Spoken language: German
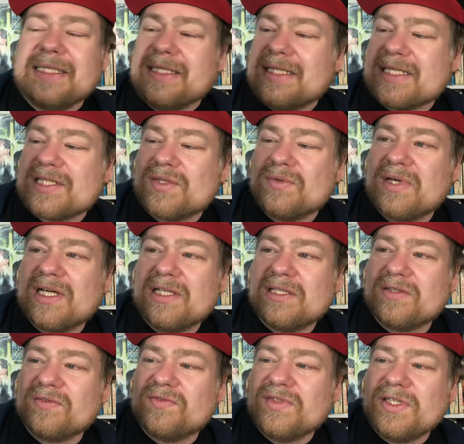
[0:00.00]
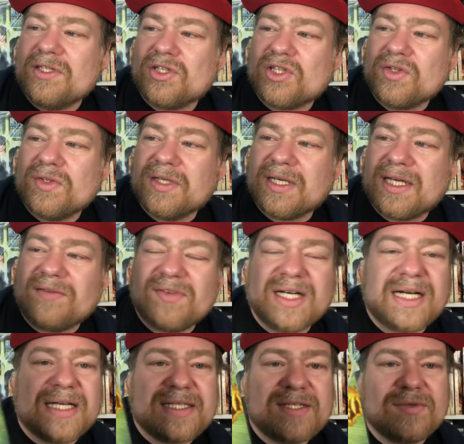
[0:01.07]
dass du halt so viele schöne Cover
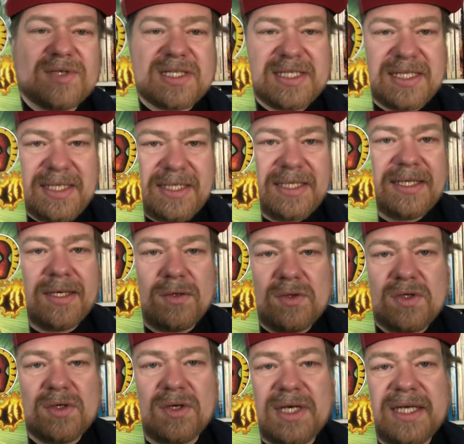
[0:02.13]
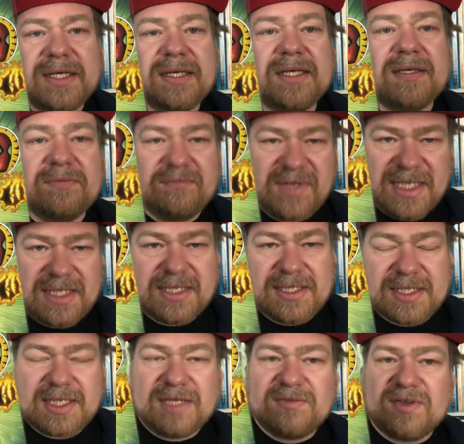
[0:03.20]
hast. Du hast ja innen auch noch ein
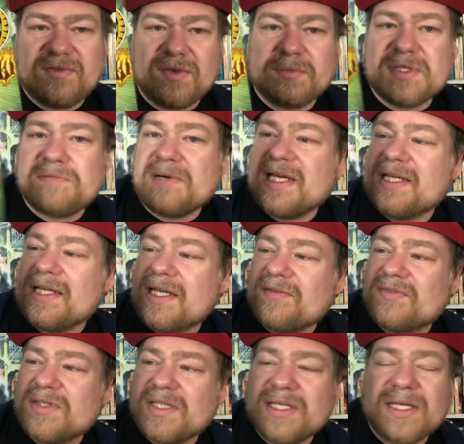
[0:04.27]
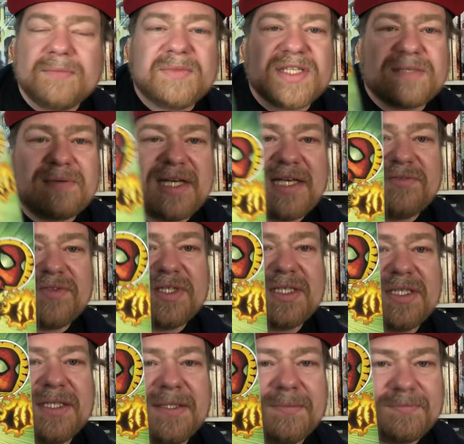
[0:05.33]
weiteres Cover vom zweiten Heft, es sind ja immer zwei Hefte
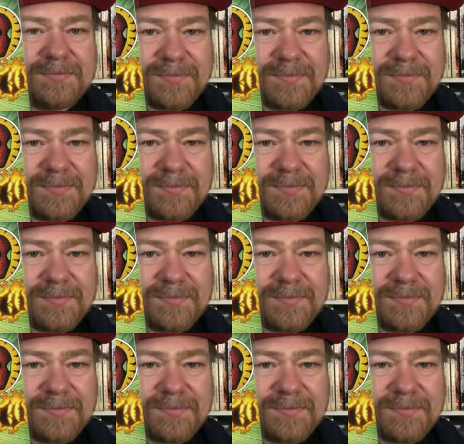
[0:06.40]
drin